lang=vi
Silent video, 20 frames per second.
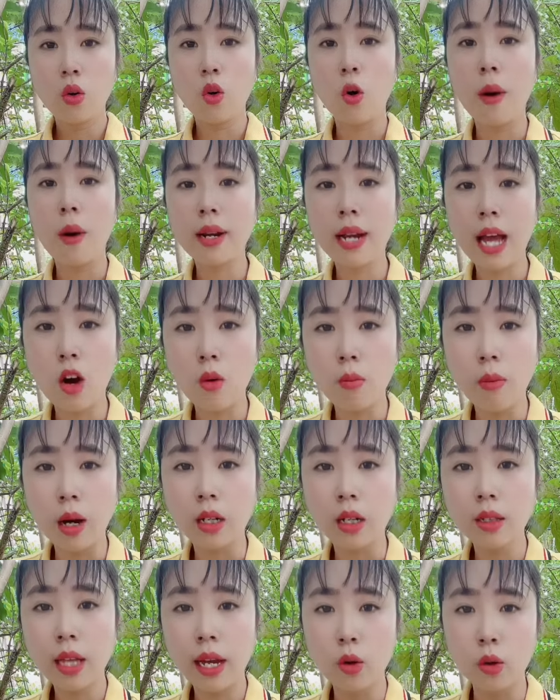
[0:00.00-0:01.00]
có bác nào mà
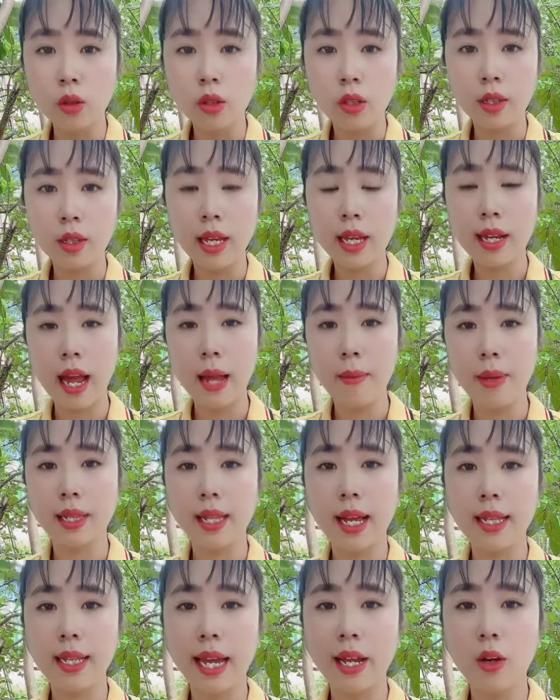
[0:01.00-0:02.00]
cứ thay đổi thời tiết này hay bị
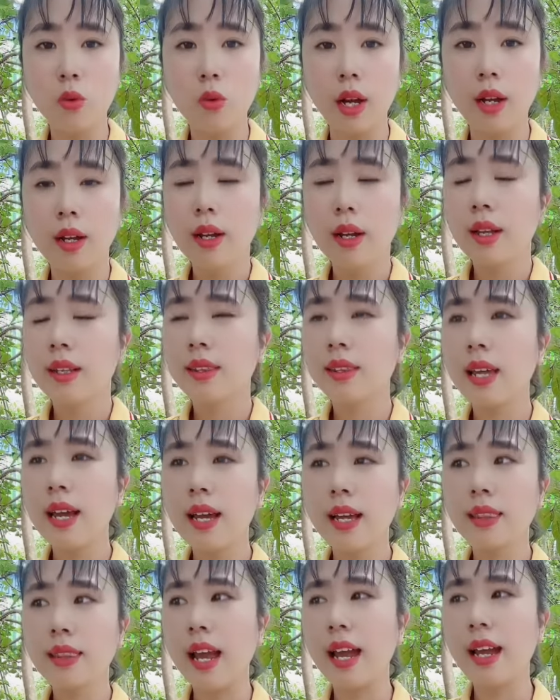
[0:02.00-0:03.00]
tê tay không ạ tê
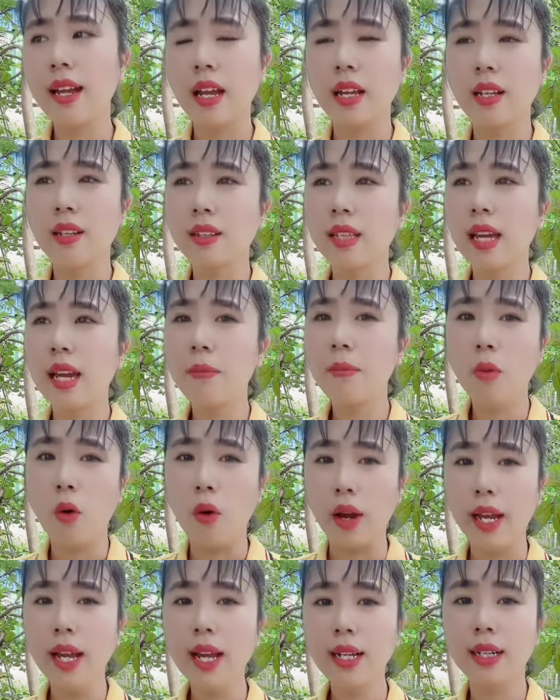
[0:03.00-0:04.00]
tay này tê
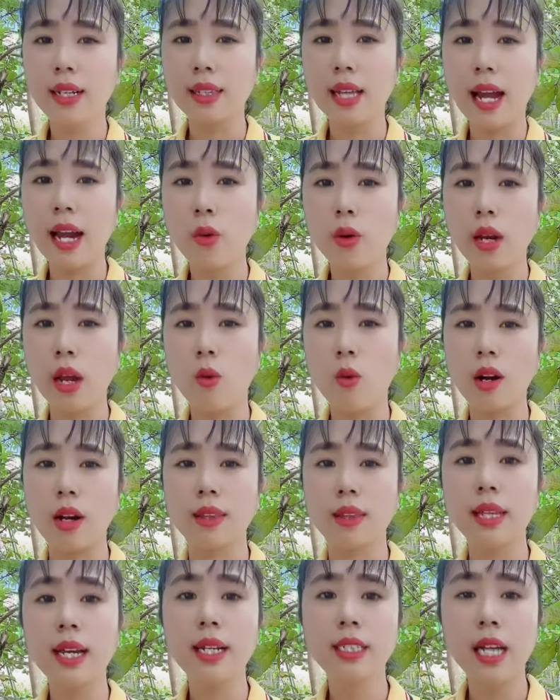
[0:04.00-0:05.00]
mỏi hết cả tay luôn này hoặc là
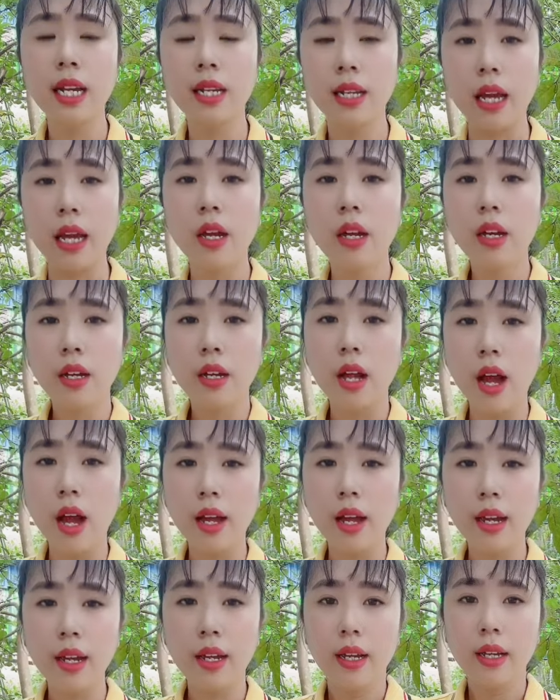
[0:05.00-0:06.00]
tê chân này
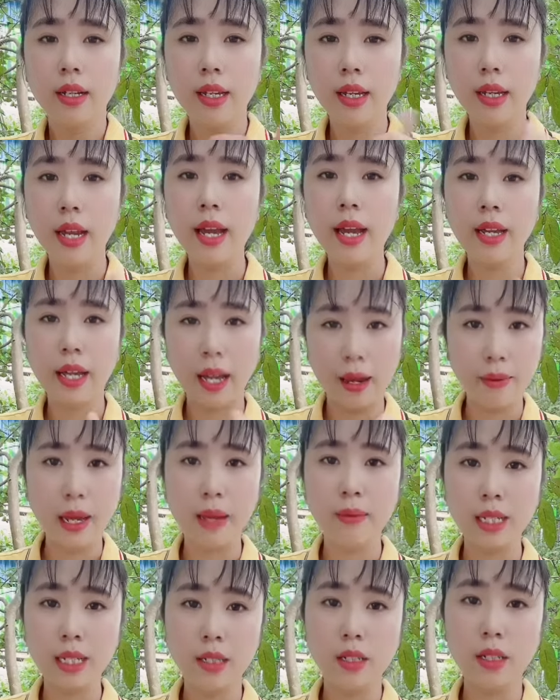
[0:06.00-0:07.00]
đấy thì đây ngày hôm nay em
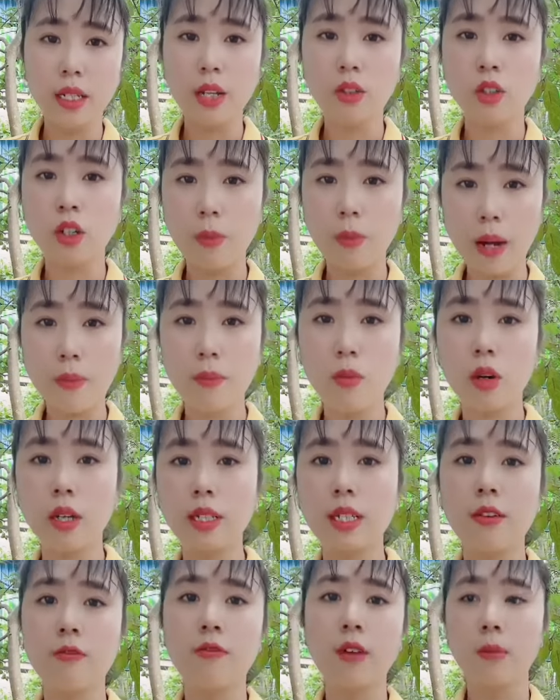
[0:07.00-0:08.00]
sẽ giới thiệu cho các bác một cái
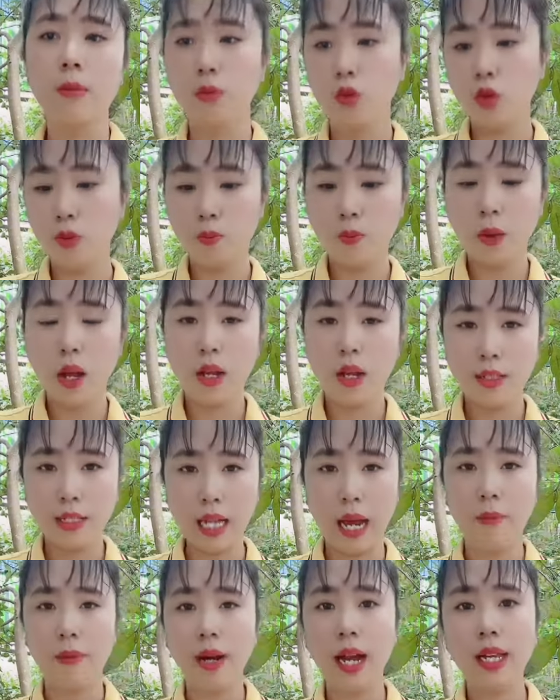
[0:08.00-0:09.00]
sản phẩm giúp giảm
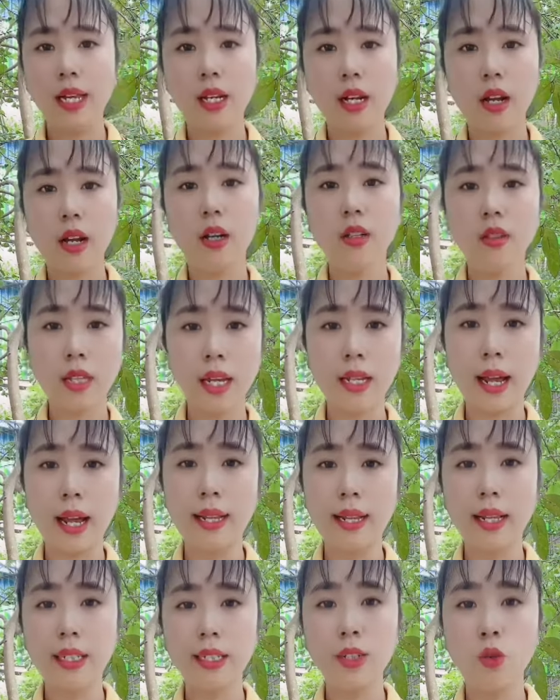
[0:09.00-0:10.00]
ngay những cái cơn tê tay
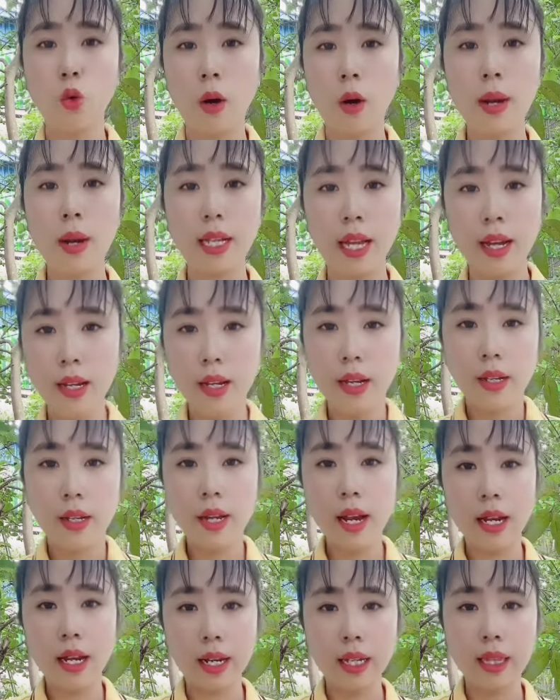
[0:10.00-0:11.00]
tê chân của các bác nhá
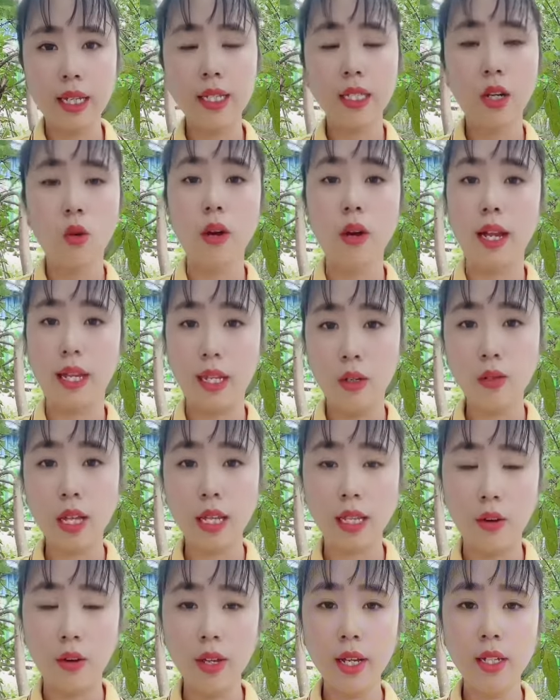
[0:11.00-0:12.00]
đây là cái tinh dầu ngải cứu dạ
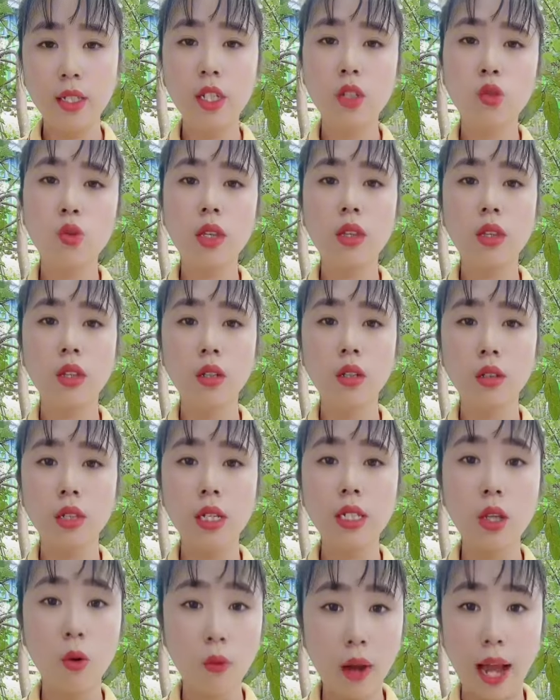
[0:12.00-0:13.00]
thảo liên chiết xuất từ tinh
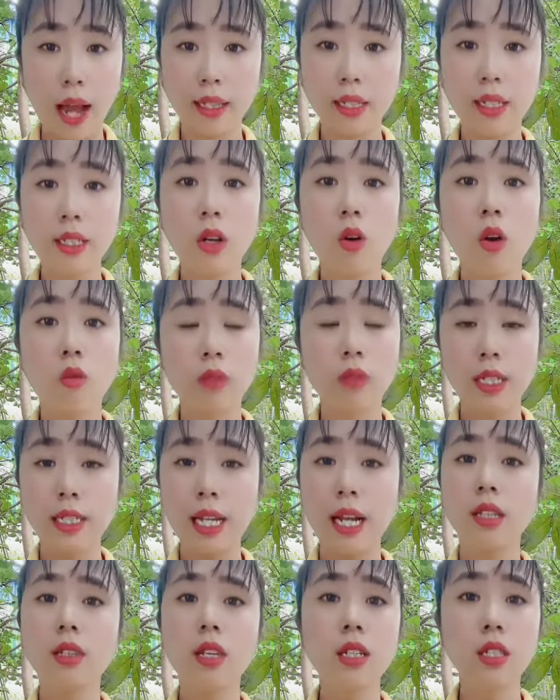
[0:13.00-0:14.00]
dầu ngải tinh dầu lục đế
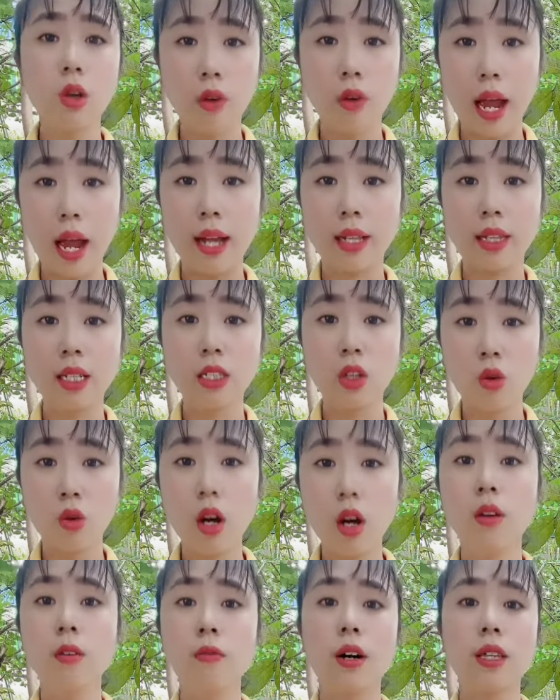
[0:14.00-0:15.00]
xanh tinh dầu nghệ tinh dầu
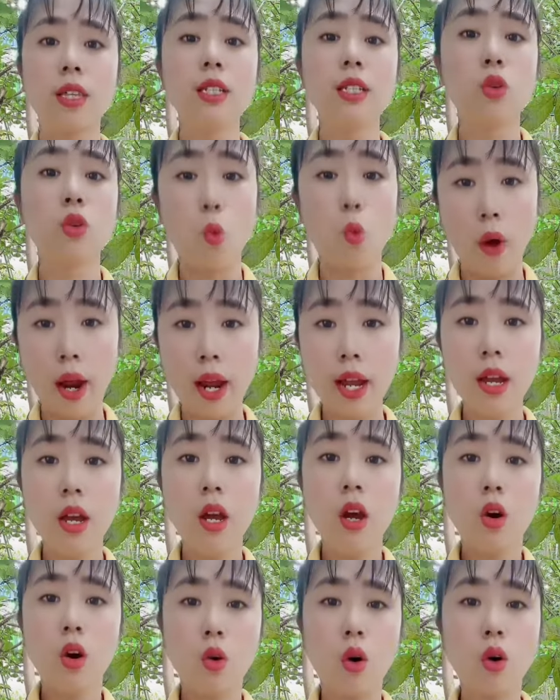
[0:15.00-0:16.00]
gừng và tinh dầu quế
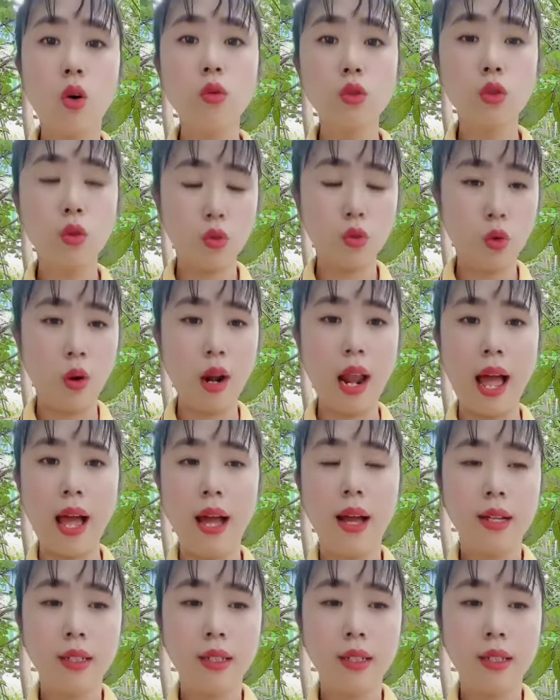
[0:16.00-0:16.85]
có công dụng đó là